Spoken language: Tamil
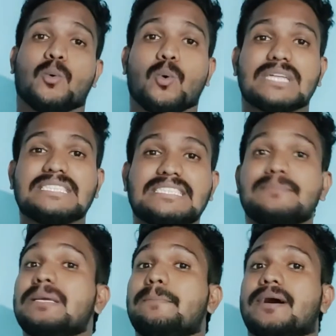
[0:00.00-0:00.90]
ஒன்
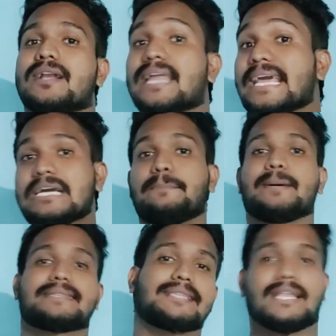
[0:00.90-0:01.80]
ஜிபி பர் டேக்கு
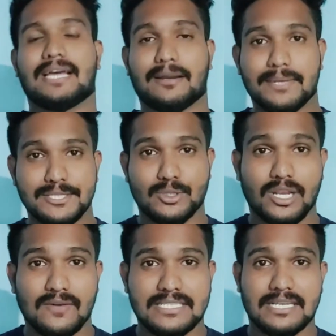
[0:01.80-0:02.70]
பத்தலை அப்படின்னு
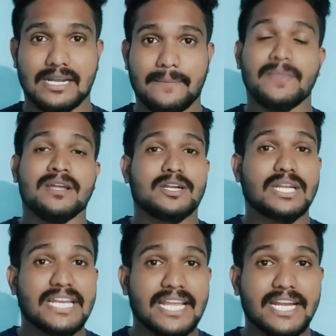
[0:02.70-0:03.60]
சொல்ல வச்சாங்க
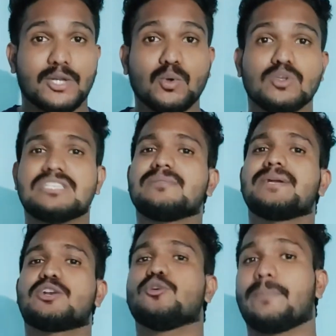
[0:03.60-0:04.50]
இன்னைக்கு டூ ஜிபி
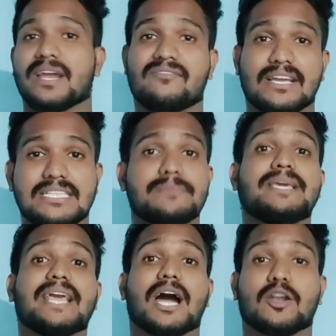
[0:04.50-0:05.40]
டூ பாயிண்ட் ஃபைவ்
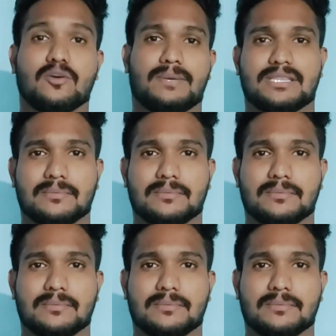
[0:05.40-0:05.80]
ஜிபியே யாருக்கும் பத்த